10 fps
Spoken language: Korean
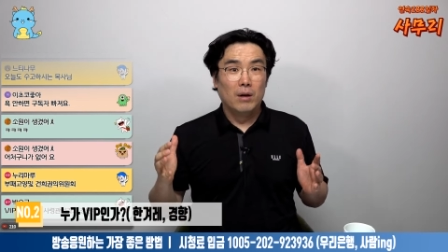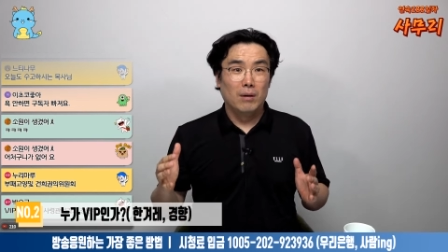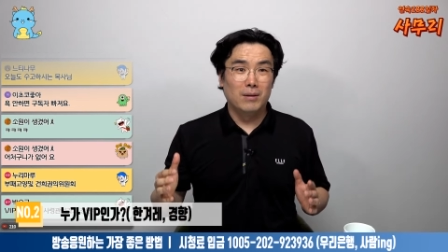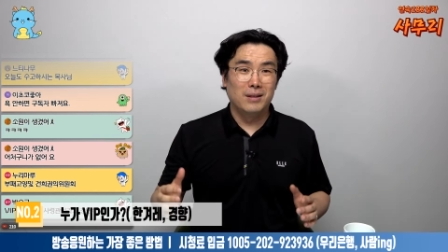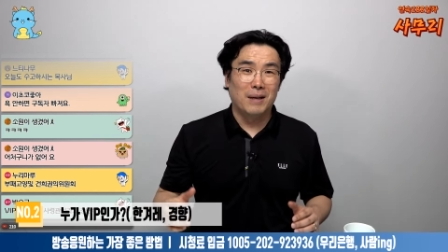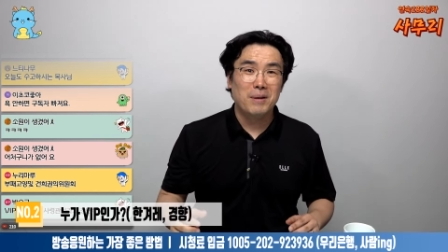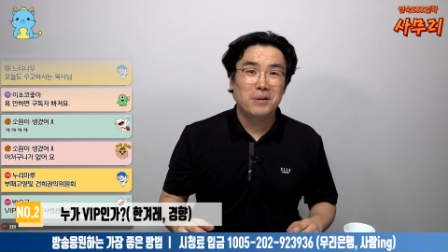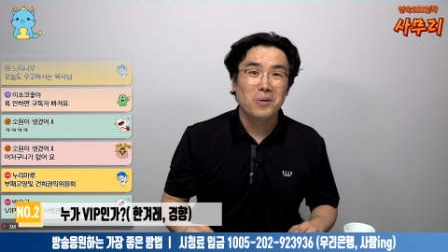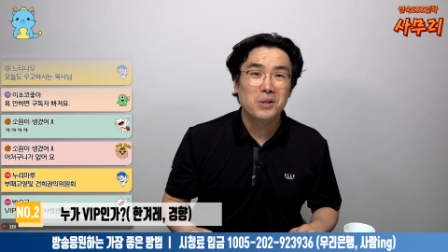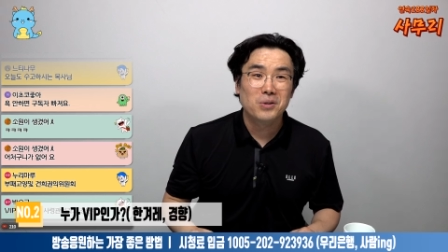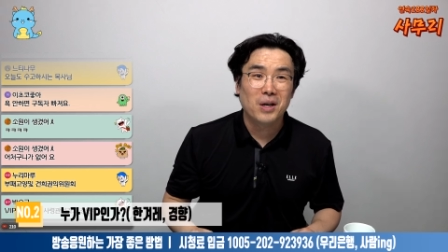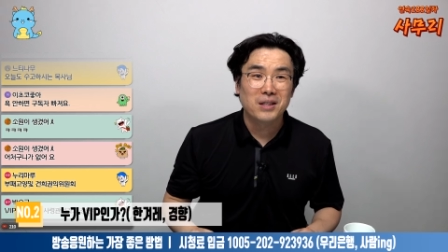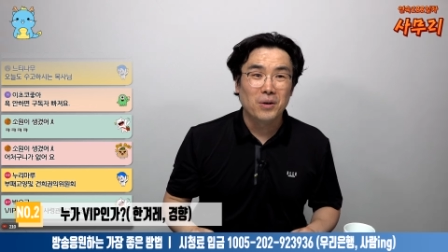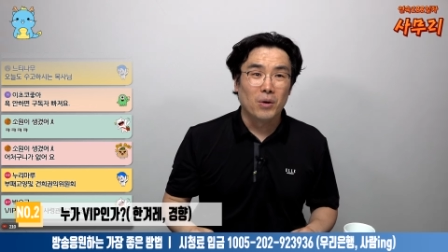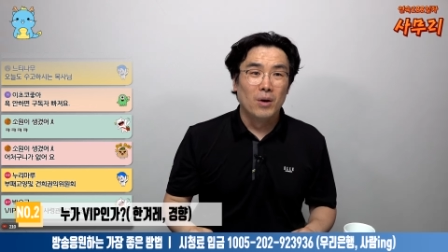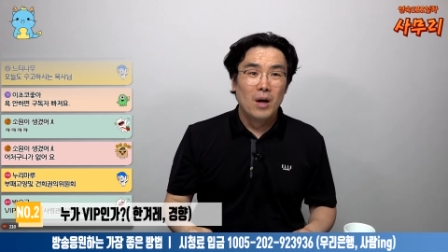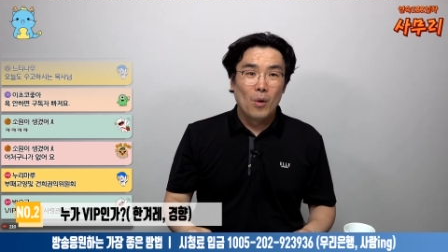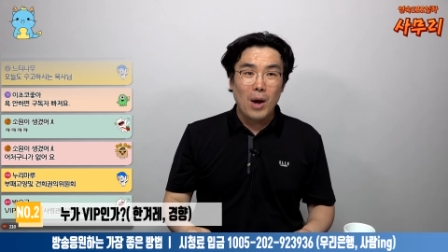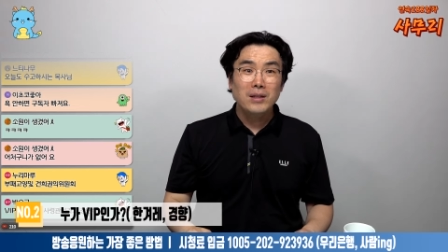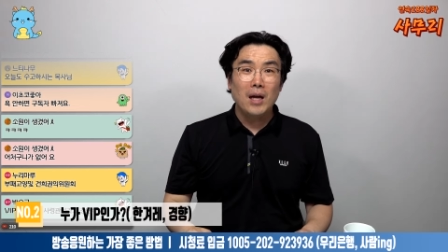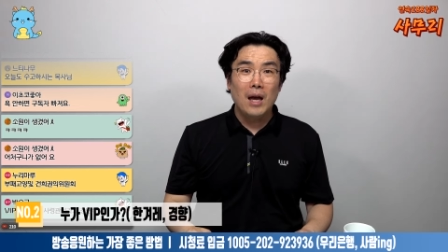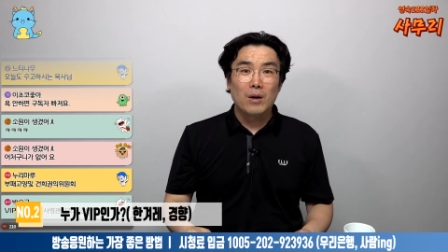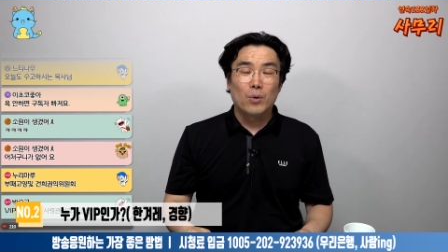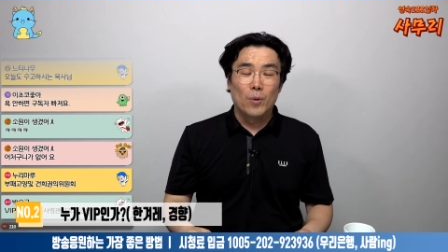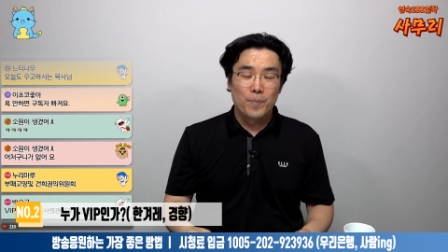아마 그러고 있을 것 같아요. 황당해갖고.